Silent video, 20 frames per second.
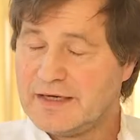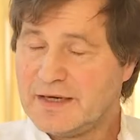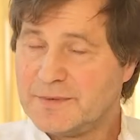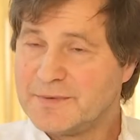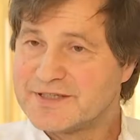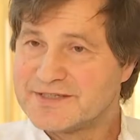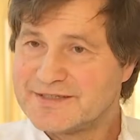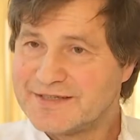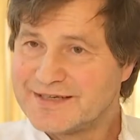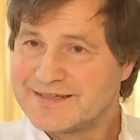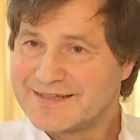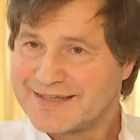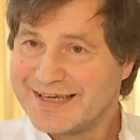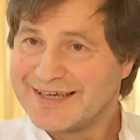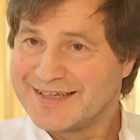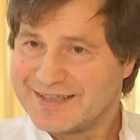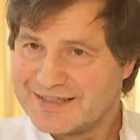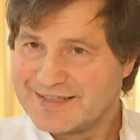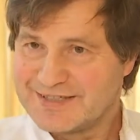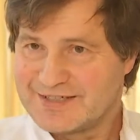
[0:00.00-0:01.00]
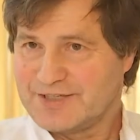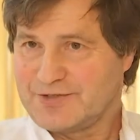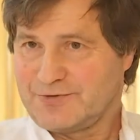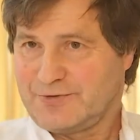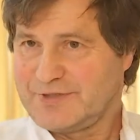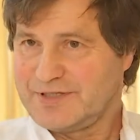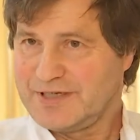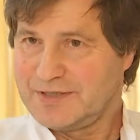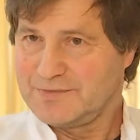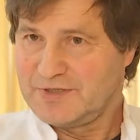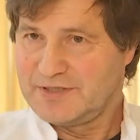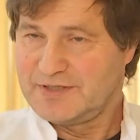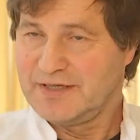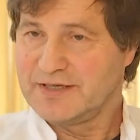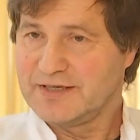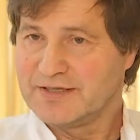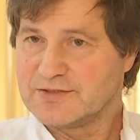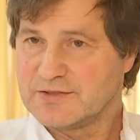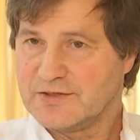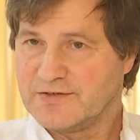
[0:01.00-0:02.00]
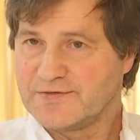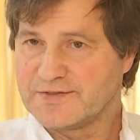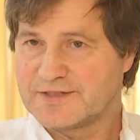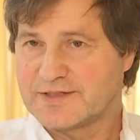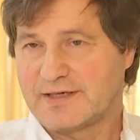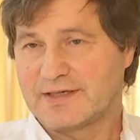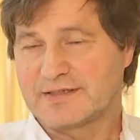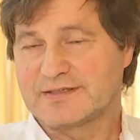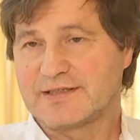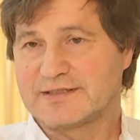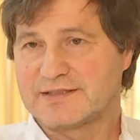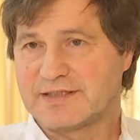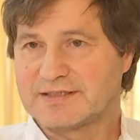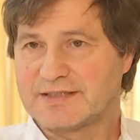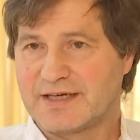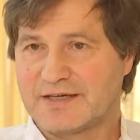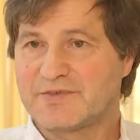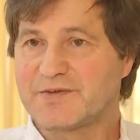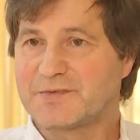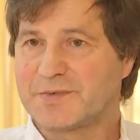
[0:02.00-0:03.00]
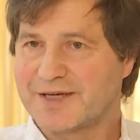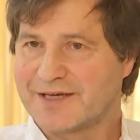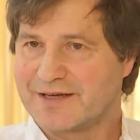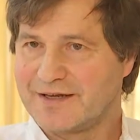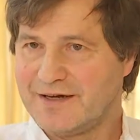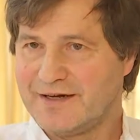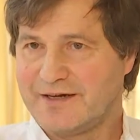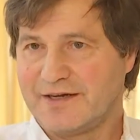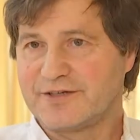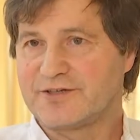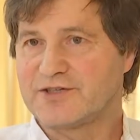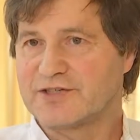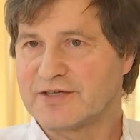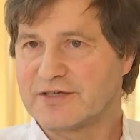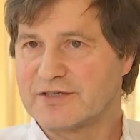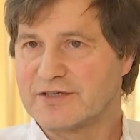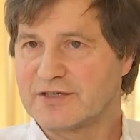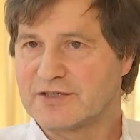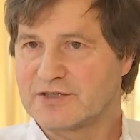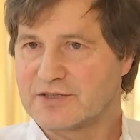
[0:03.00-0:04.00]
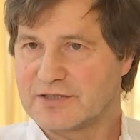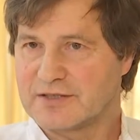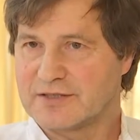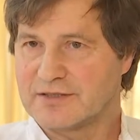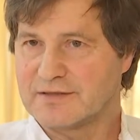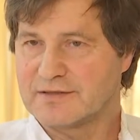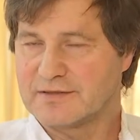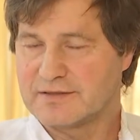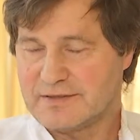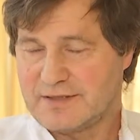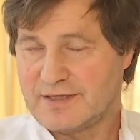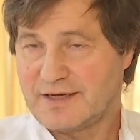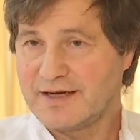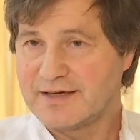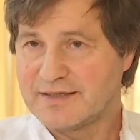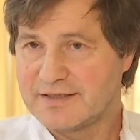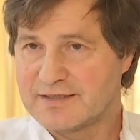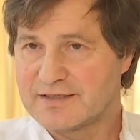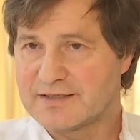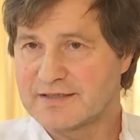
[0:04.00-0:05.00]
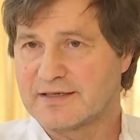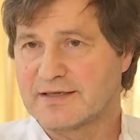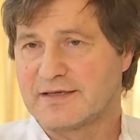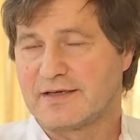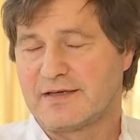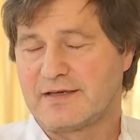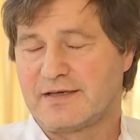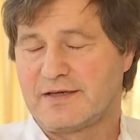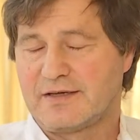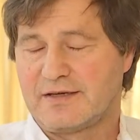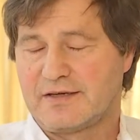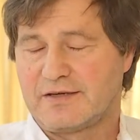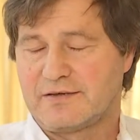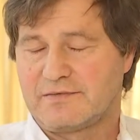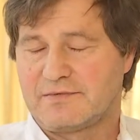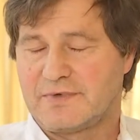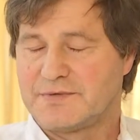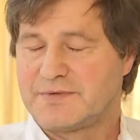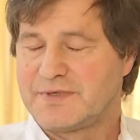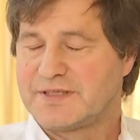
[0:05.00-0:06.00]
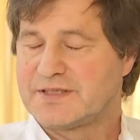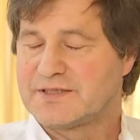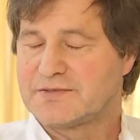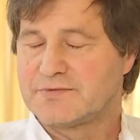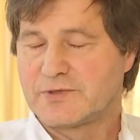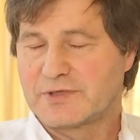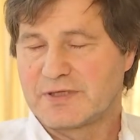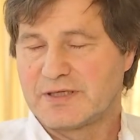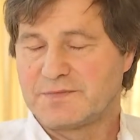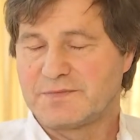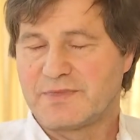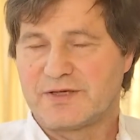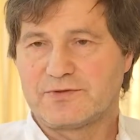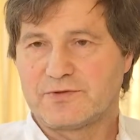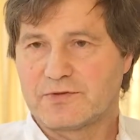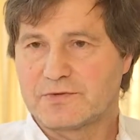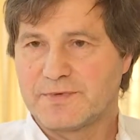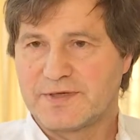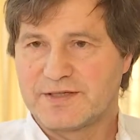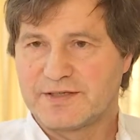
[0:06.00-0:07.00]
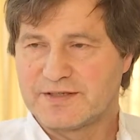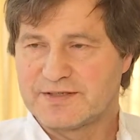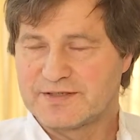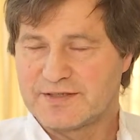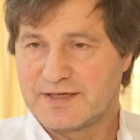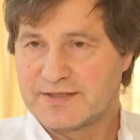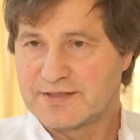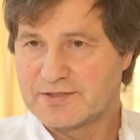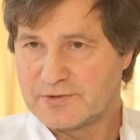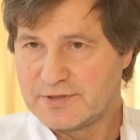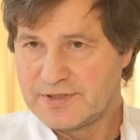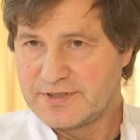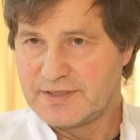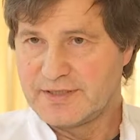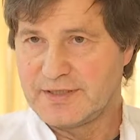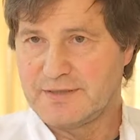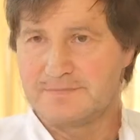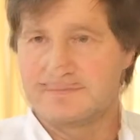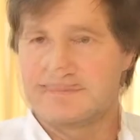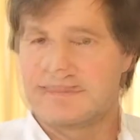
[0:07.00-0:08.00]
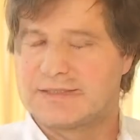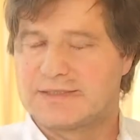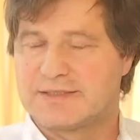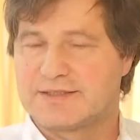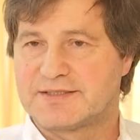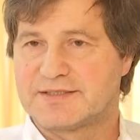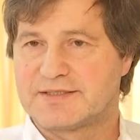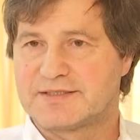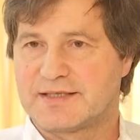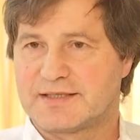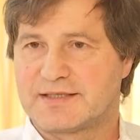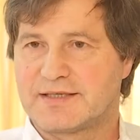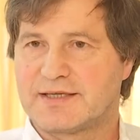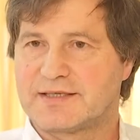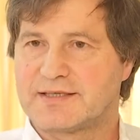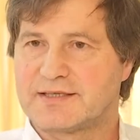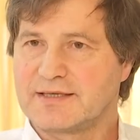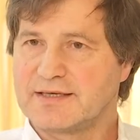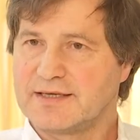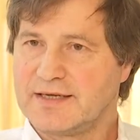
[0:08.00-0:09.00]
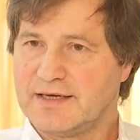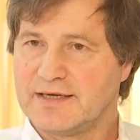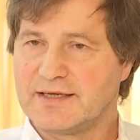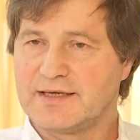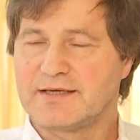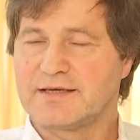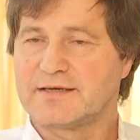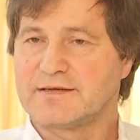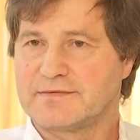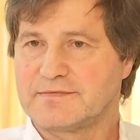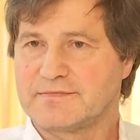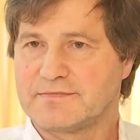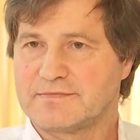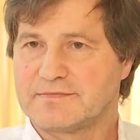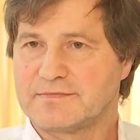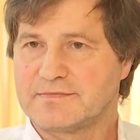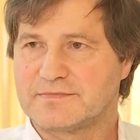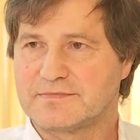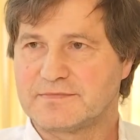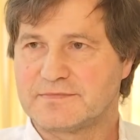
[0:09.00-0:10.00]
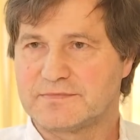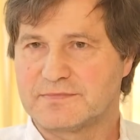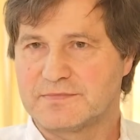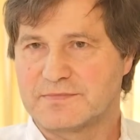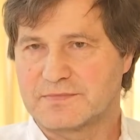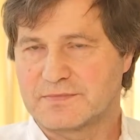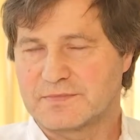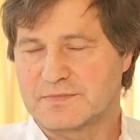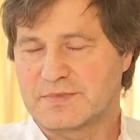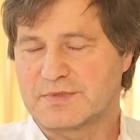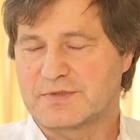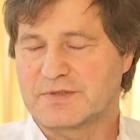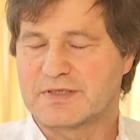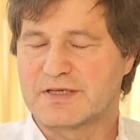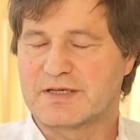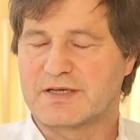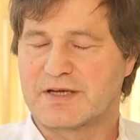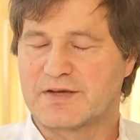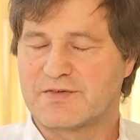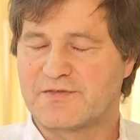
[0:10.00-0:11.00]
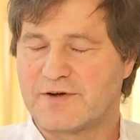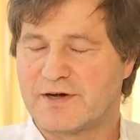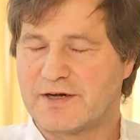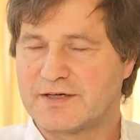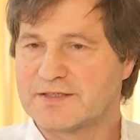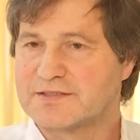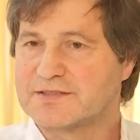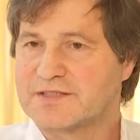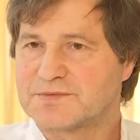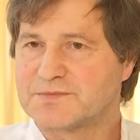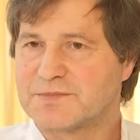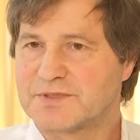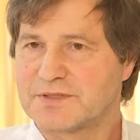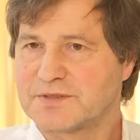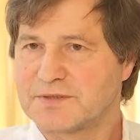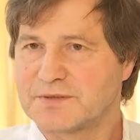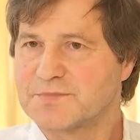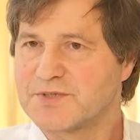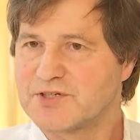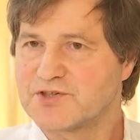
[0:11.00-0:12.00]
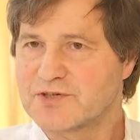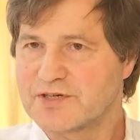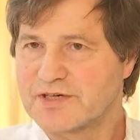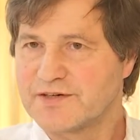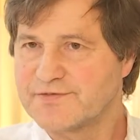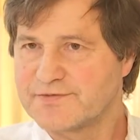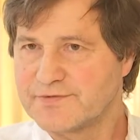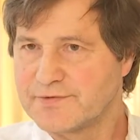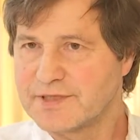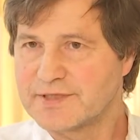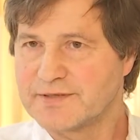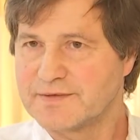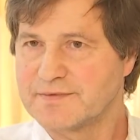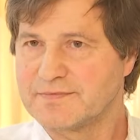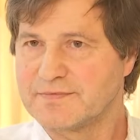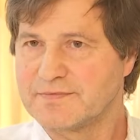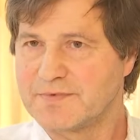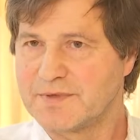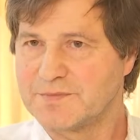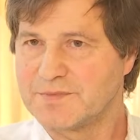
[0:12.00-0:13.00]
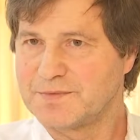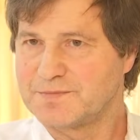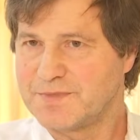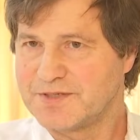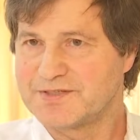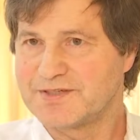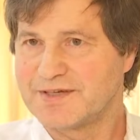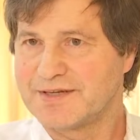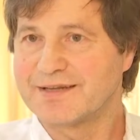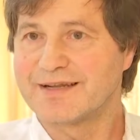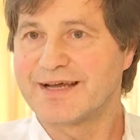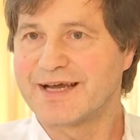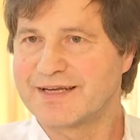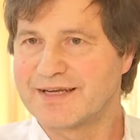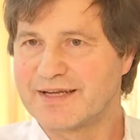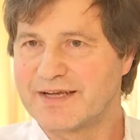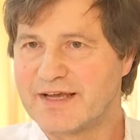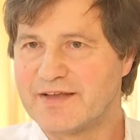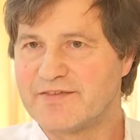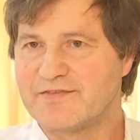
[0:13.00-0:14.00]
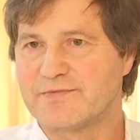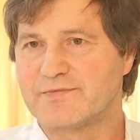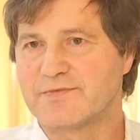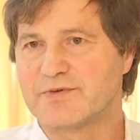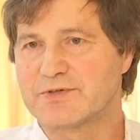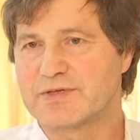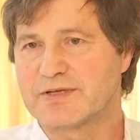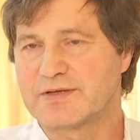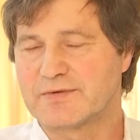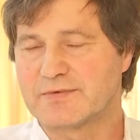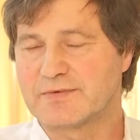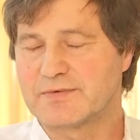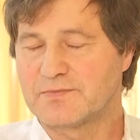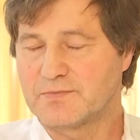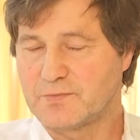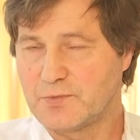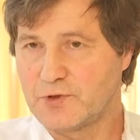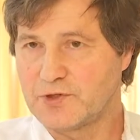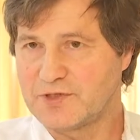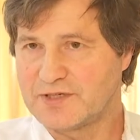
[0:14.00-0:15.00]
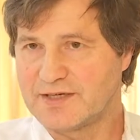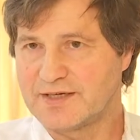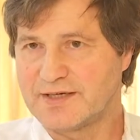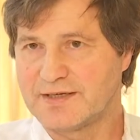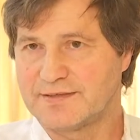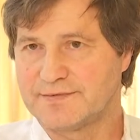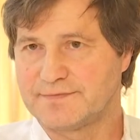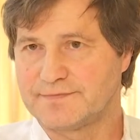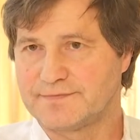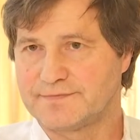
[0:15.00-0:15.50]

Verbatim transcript: habe jetzt nichts gegen dieses Urteil, muss ich ganz offen sagen, dass jetzt einfach mal Klarheit äh, da ist, weil wenn das wirklich mal notwendig sein sollte, dass es dann nicht gleich die Gefahr ist, dass man dann bestraft wird, wenn man Patienten eigentlich helfen möchte. Ja?